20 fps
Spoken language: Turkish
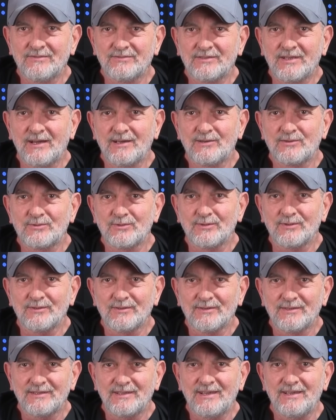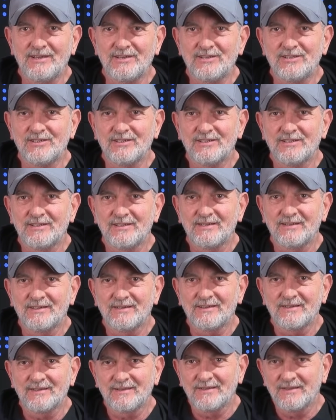Tarz oldu. Ya benim kafam
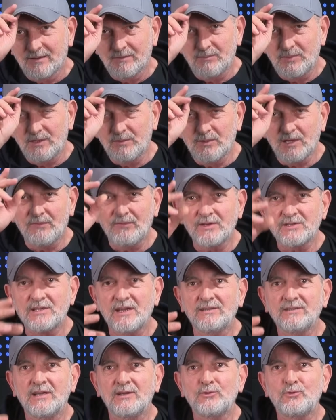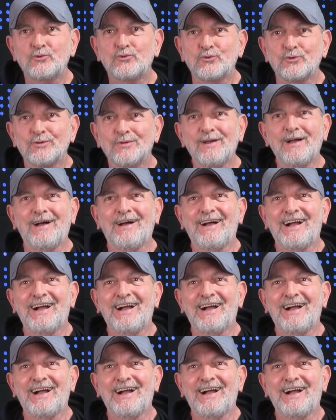küçüktür. Benim kafa senden küçük.